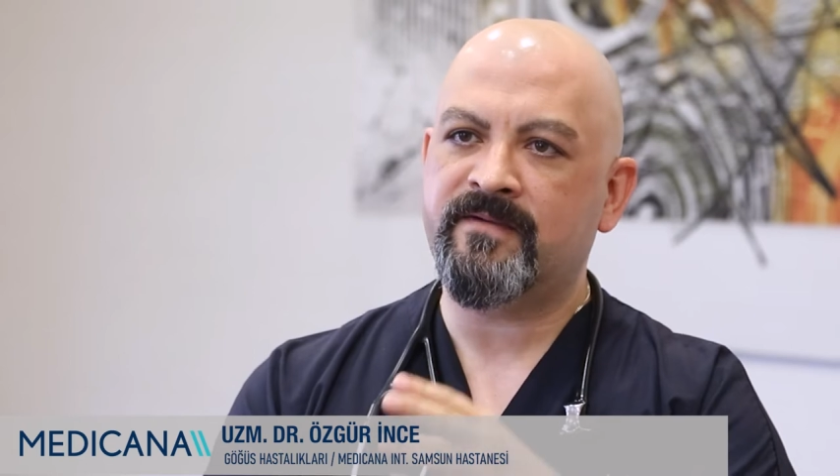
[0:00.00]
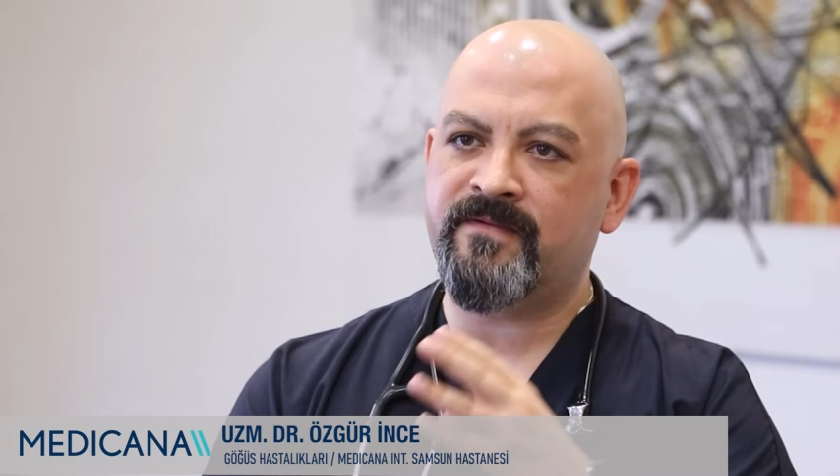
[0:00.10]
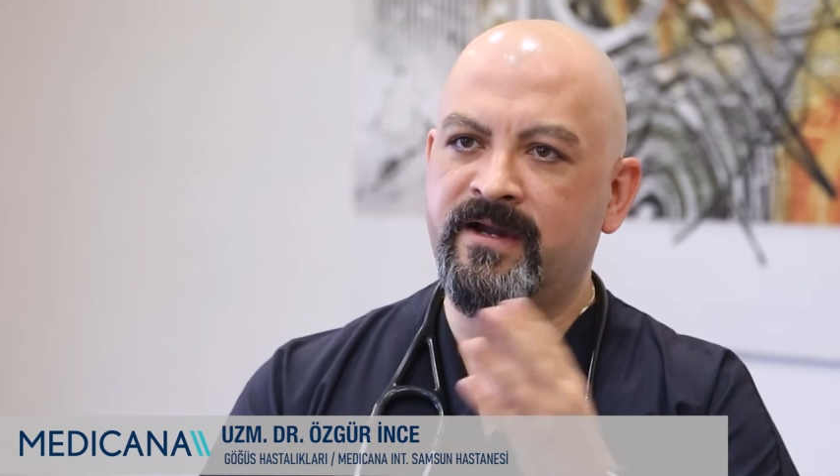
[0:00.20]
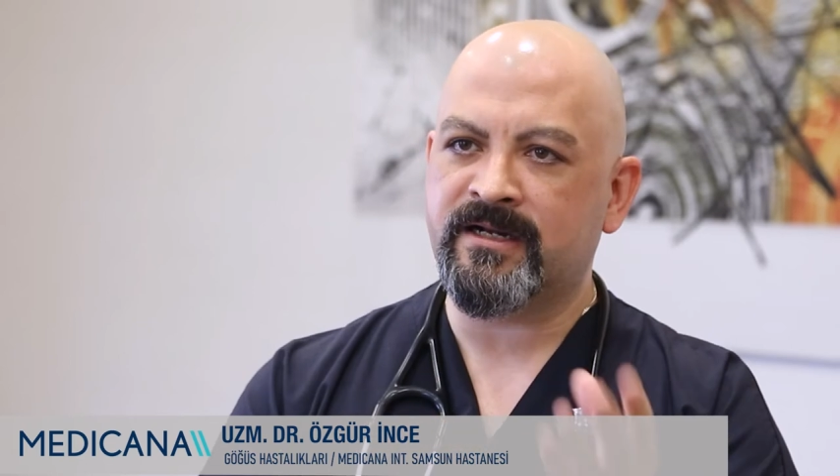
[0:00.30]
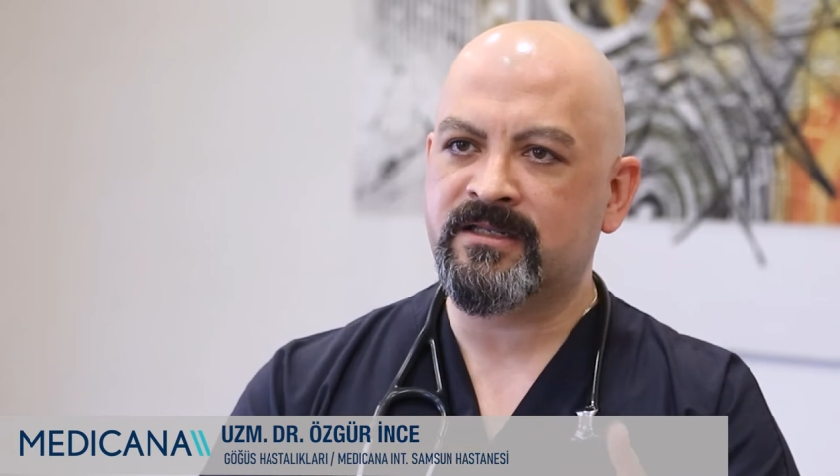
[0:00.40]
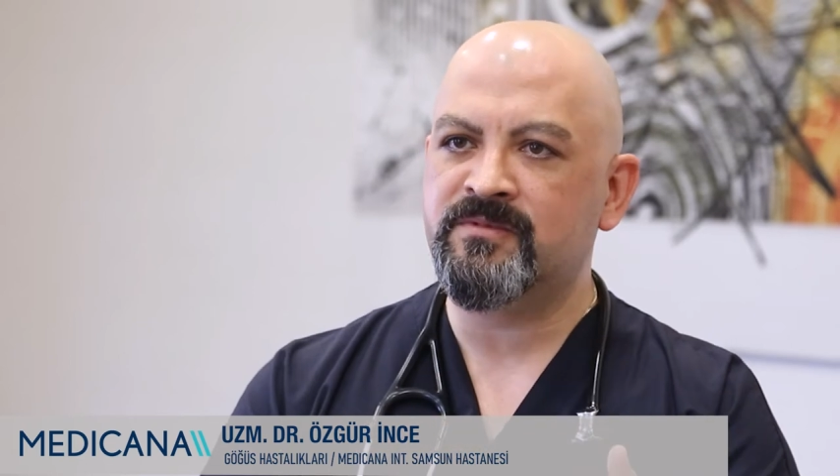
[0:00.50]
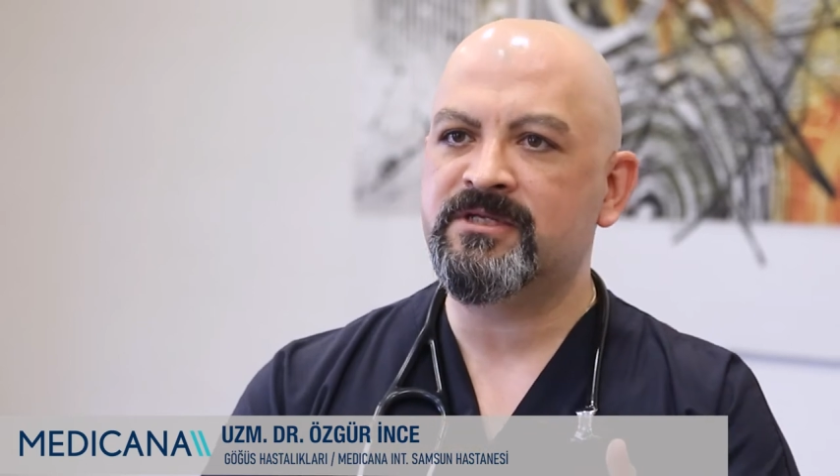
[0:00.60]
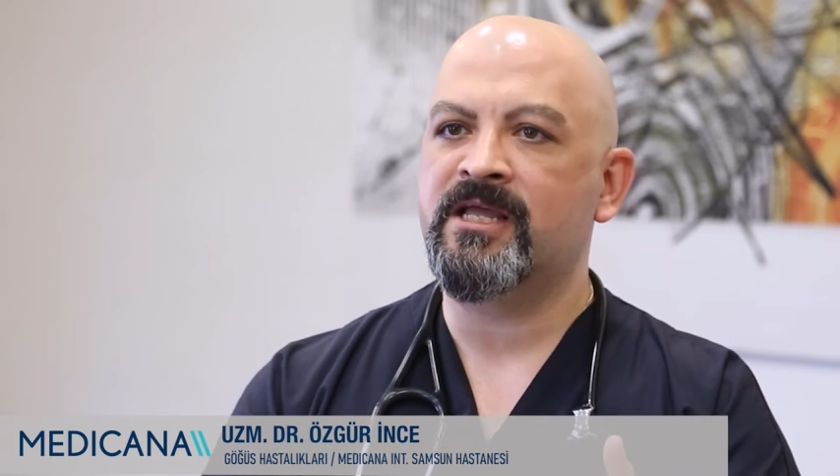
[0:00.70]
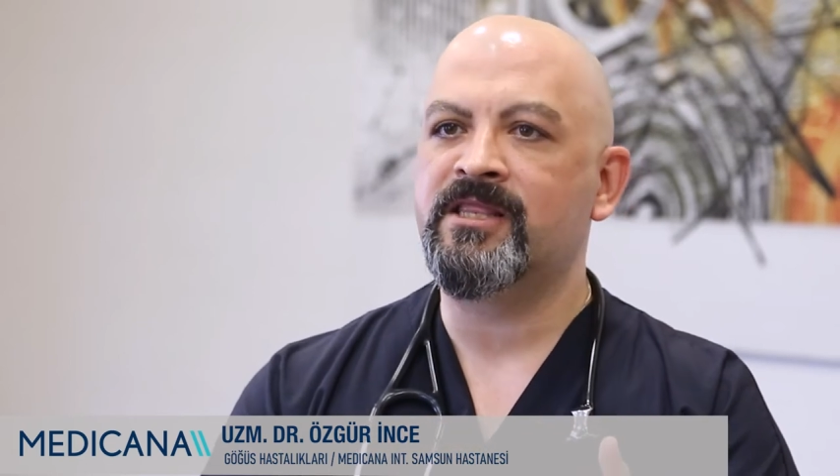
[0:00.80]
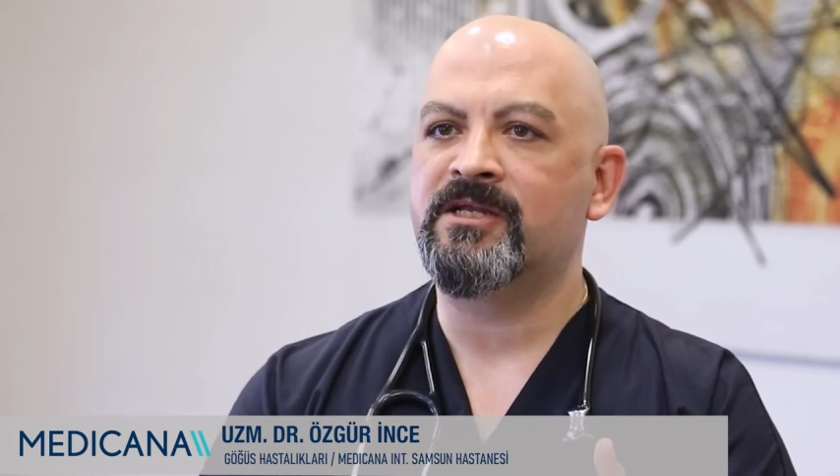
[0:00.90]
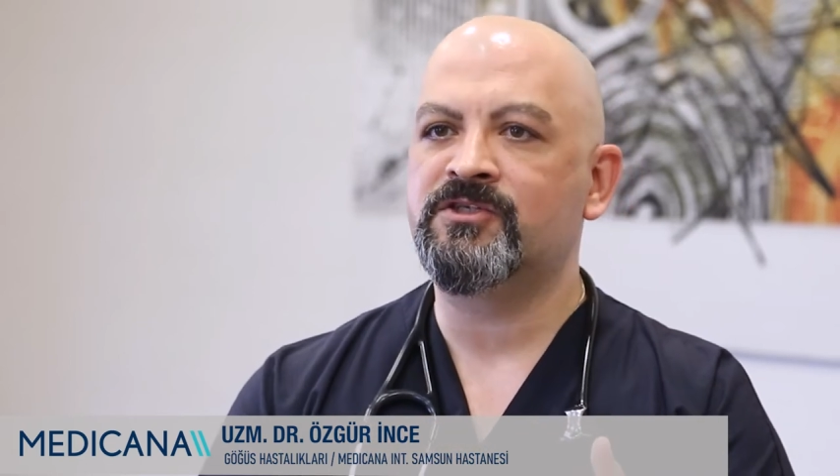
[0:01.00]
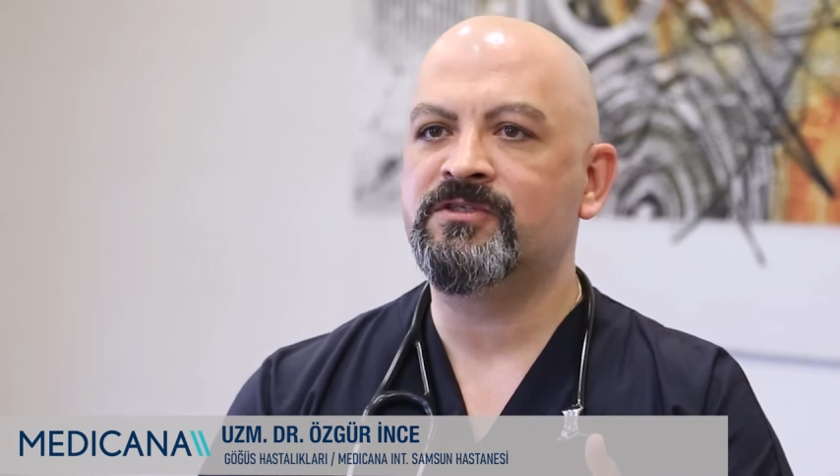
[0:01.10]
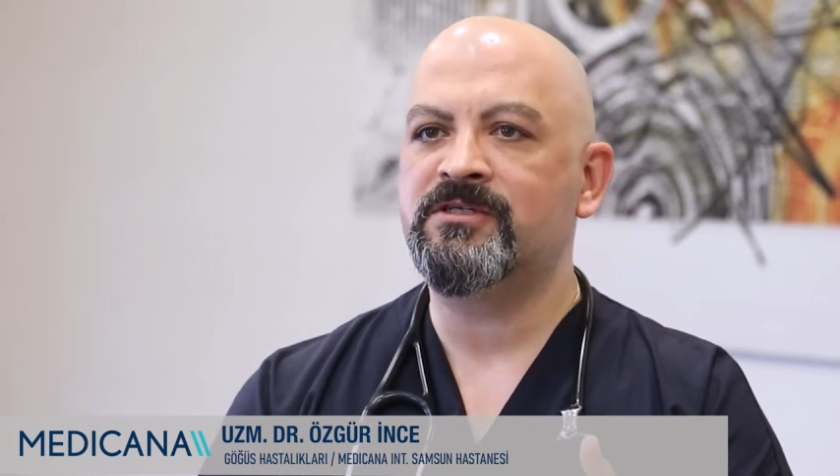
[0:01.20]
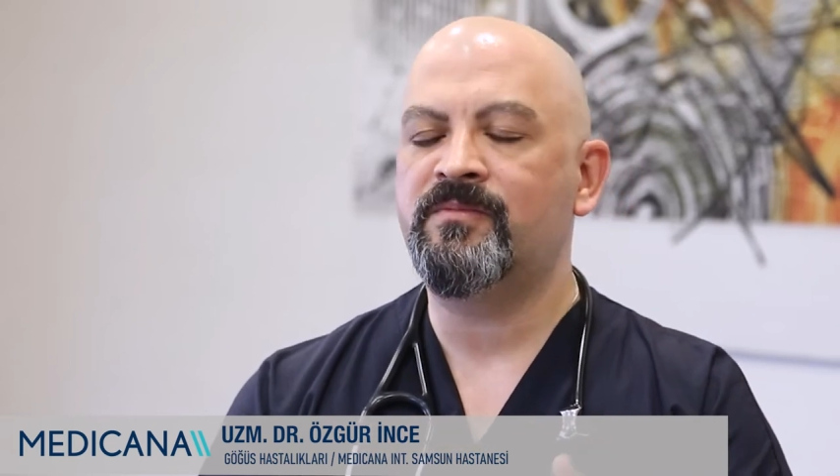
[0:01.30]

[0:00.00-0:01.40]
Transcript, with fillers: daha farklı bir enerjidir